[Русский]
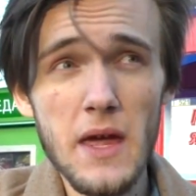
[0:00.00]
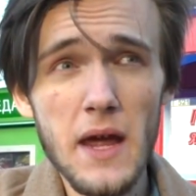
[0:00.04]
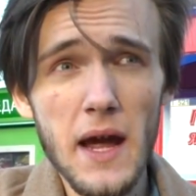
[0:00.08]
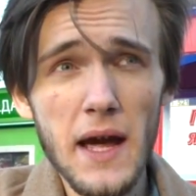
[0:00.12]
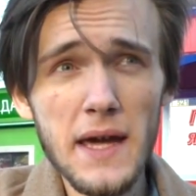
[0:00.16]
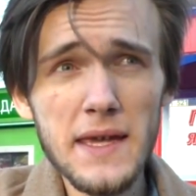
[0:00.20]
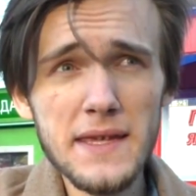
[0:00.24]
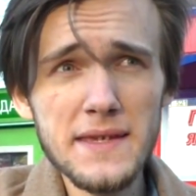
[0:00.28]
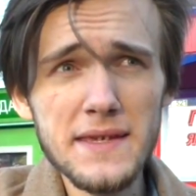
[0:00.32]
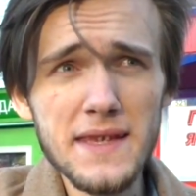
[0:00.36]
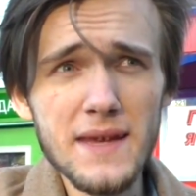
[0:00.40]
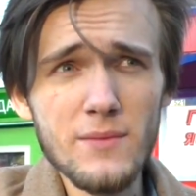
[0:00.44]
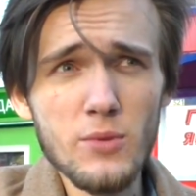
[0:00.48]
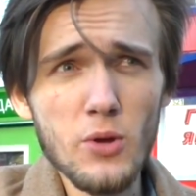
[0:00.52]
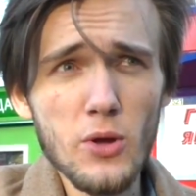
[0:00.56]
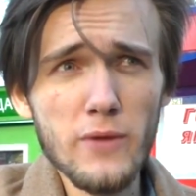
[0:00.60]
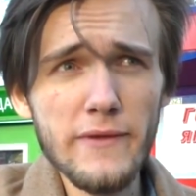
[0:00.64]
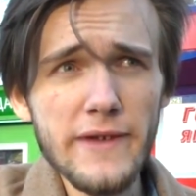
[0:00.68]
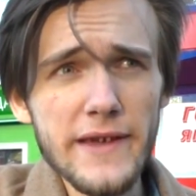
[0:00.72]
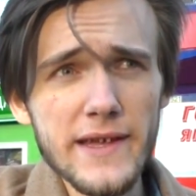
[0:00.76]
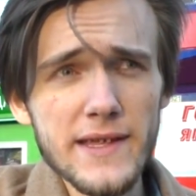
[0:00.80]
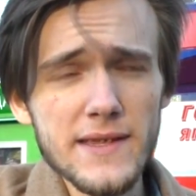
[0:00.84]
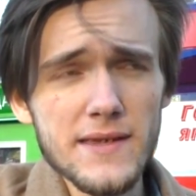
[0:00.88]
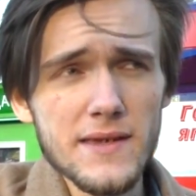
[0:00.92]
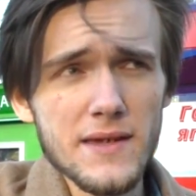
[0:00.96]
А если я буду
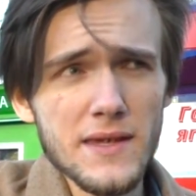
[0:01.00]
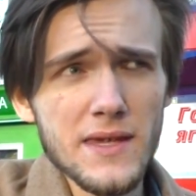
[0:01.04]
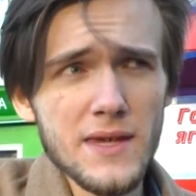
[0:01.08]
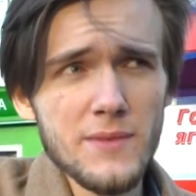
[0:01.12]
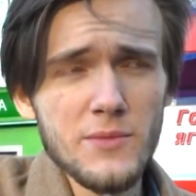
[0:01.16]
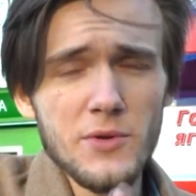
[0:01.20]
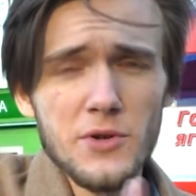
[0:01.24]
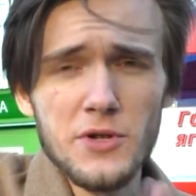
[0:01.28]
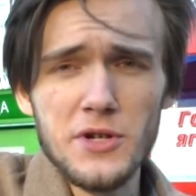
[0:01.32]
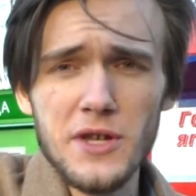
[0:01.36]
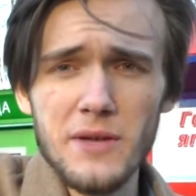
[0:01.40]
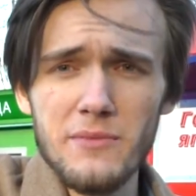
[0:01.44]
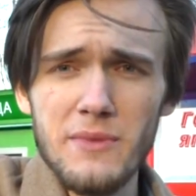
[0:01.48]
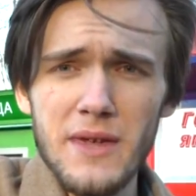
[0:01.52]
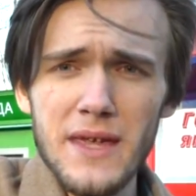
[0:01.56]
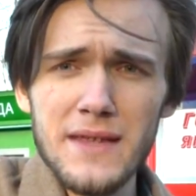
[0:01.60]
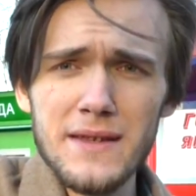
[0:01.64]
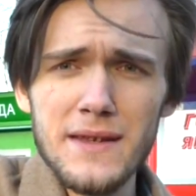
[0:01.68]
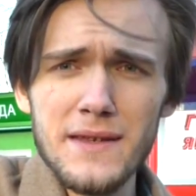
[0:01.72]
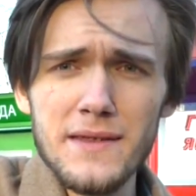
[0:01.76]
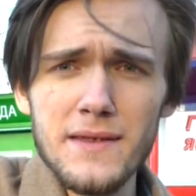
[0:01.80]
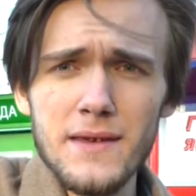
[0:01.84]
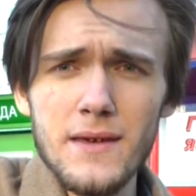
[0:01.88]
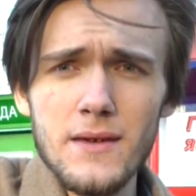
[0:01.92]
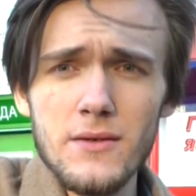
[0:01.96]
двигаться немножко
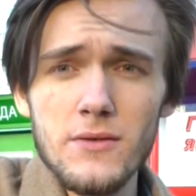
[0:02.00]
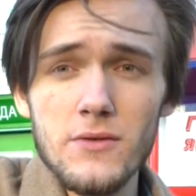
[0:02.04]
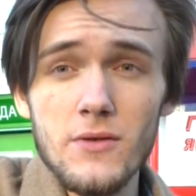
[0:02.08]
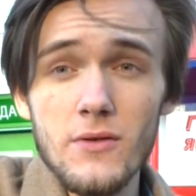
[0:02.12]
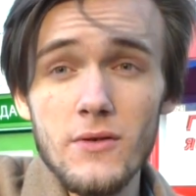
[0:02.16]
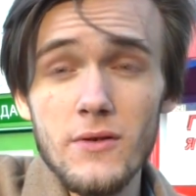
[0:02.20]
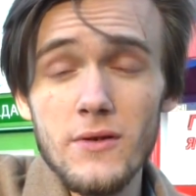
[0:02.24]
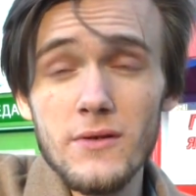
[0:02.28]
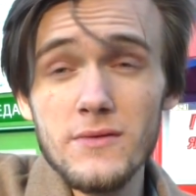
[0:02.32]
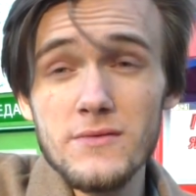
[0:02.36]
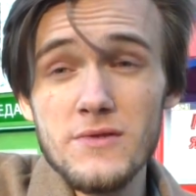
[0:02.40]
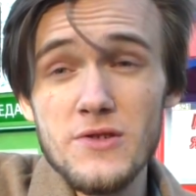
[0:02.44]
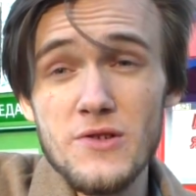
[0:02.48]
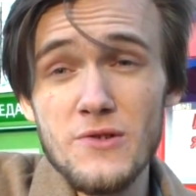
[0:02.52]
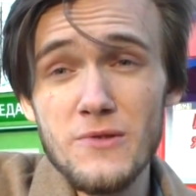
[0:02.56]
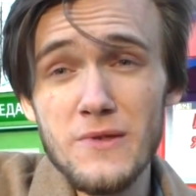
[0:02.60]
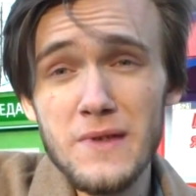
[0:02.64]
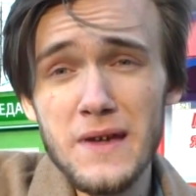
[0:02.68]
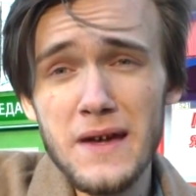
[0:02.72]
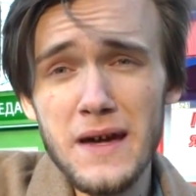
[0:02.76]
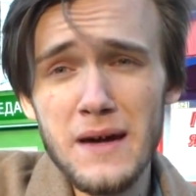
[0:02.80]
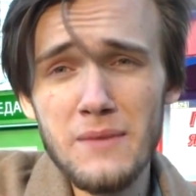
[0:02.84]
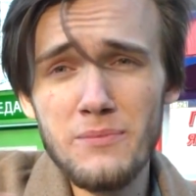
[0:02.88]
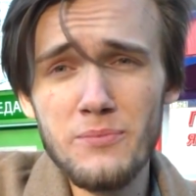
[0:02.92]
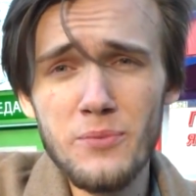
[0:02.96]
медленнее, то
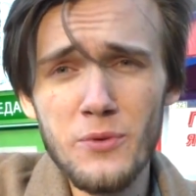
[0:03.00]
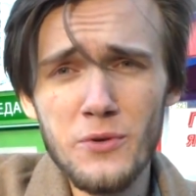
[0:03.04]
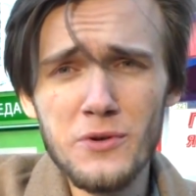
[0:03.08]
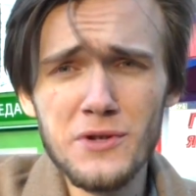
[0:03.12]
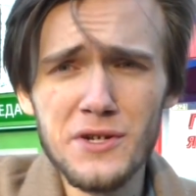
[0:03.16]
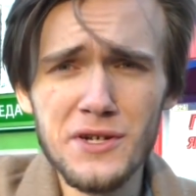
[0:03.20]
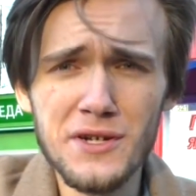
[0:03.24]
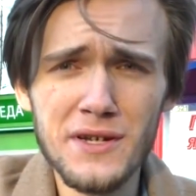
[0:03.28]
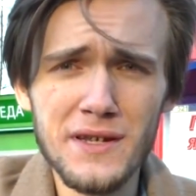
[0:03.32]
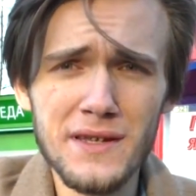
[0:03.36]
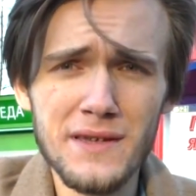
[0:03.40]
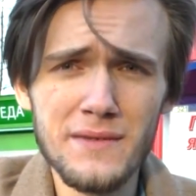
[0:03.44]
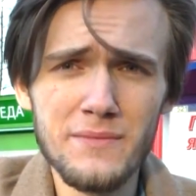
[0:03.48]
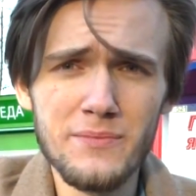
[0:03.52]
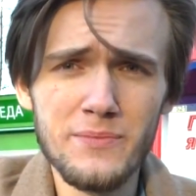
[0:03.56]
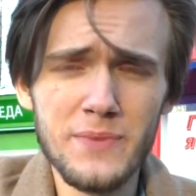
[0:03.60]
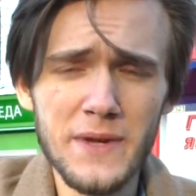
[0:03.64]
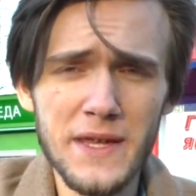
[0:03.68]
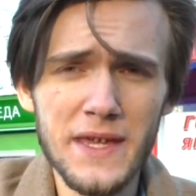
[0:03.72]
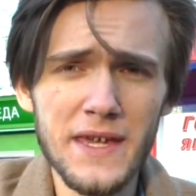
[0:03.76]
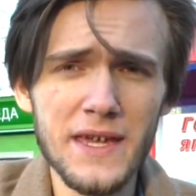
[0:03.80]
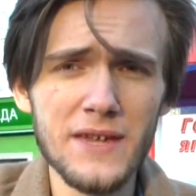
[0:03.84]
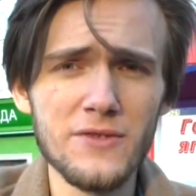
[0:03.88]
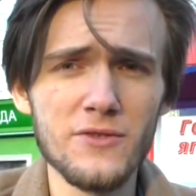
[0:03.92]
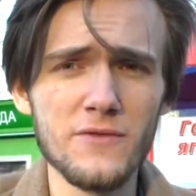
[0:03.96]
чутка позже
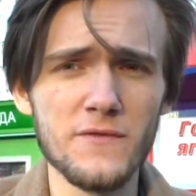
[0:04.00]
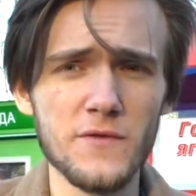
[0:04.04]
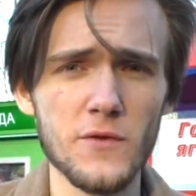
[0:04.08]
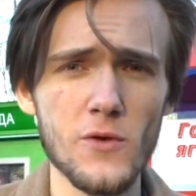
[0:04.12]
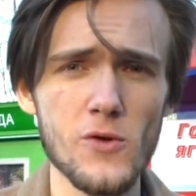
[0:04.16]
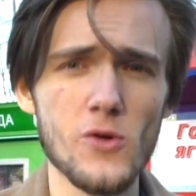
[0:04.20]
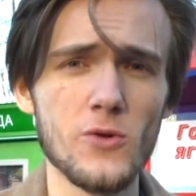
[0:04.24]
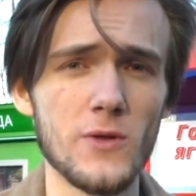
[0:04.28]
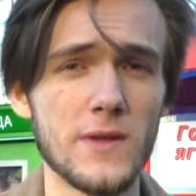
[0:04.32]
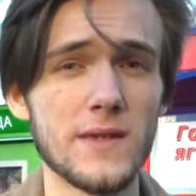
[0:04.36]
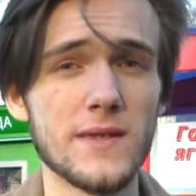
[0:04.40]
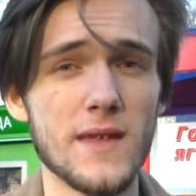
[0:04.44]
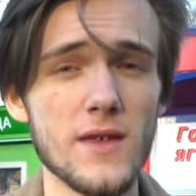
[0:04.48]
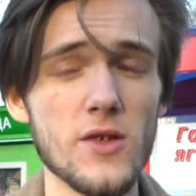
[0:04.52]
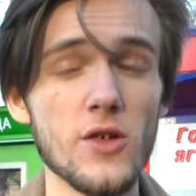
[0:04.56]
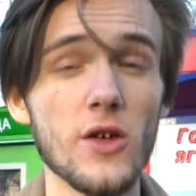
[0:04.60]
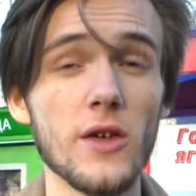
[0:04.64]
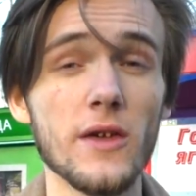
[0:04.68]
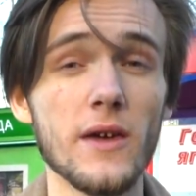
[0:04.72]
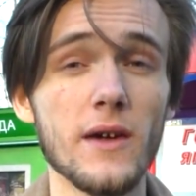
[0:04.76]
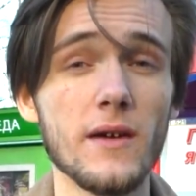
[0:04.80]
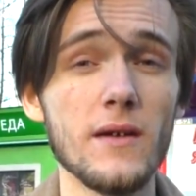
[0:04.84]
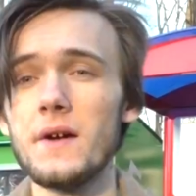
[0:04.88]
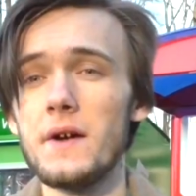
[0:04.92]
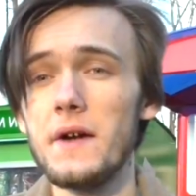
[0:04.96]
приеду в точку
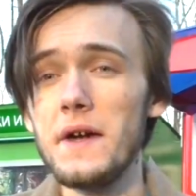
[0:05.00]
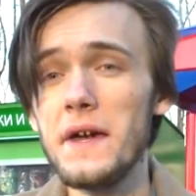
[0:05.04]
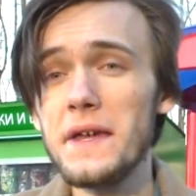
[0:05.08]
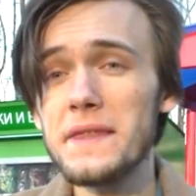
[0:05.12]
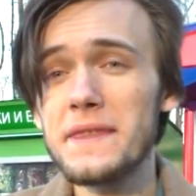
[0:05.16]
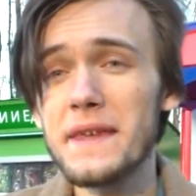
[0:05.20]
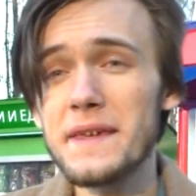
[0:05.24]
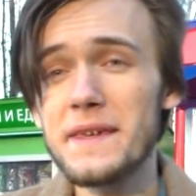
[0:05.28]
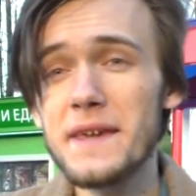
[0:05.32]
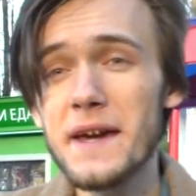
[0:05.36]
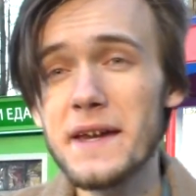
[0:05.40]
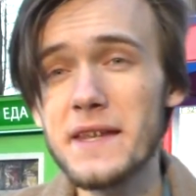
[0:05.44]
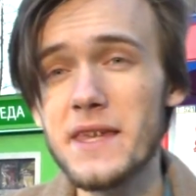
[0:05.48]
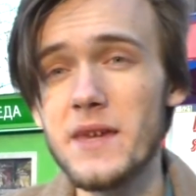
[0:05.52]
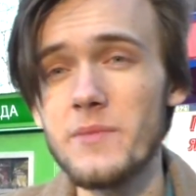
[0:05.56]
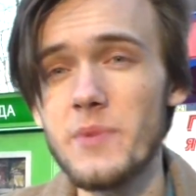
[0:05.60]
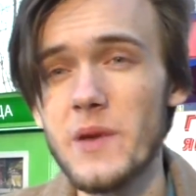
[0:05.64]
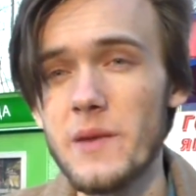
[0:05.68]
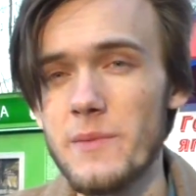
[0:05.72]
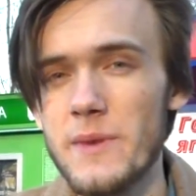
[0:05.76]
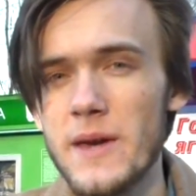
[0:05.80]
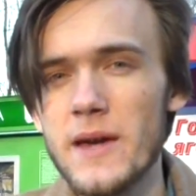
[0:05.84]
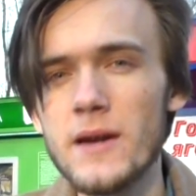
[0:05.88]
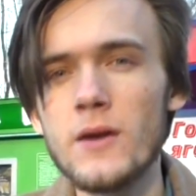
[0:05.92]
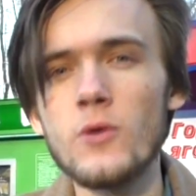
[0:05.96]
назначения. Это яркий
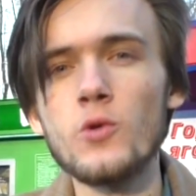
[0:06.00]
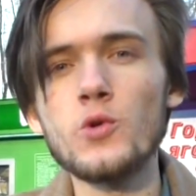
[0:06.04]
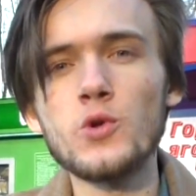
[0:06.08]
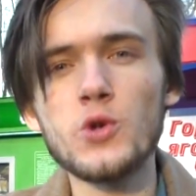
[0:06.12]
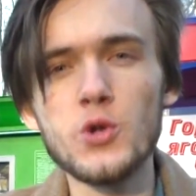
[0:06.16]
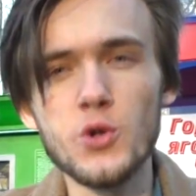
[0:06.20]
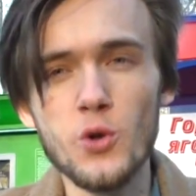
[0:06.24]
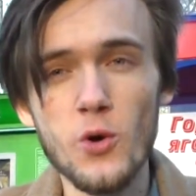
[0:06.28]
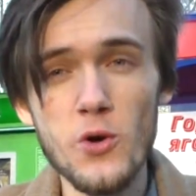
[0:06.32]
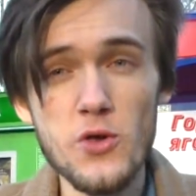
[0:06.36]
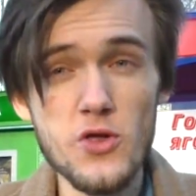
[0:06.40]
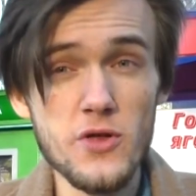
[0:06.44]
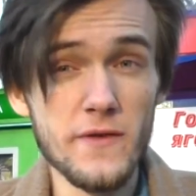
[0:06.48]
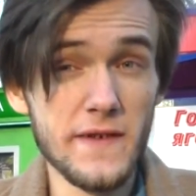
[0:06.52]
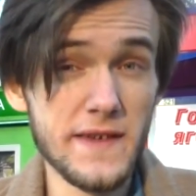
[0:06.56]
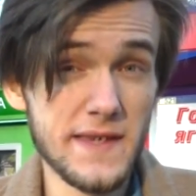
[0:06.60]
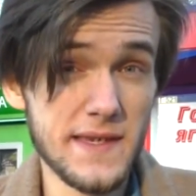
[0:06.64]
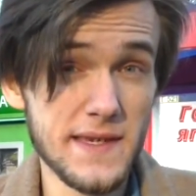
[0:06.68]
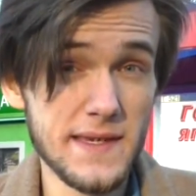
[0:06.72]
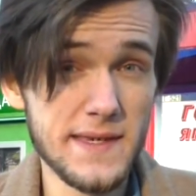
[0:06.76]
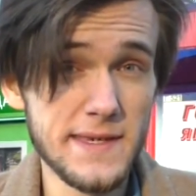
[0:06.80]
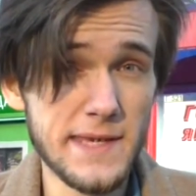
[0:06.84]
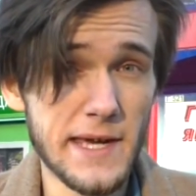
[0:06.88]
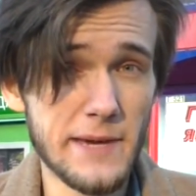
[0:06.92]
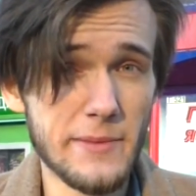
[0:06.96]
пример устойчивой
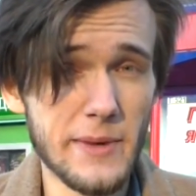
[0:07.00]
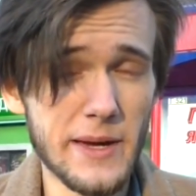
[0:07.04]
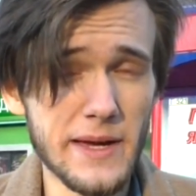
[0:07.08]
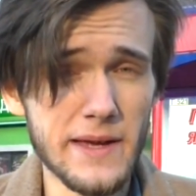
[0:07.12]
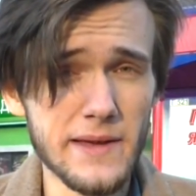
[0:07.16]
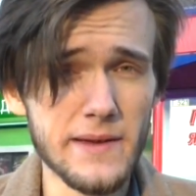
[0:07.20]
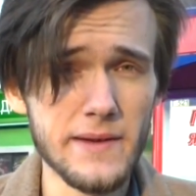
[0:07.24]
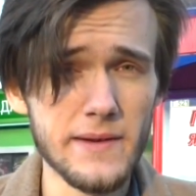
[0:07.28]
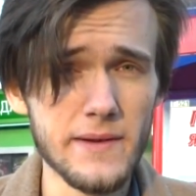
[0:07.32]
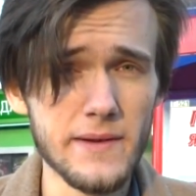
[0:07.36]
системы.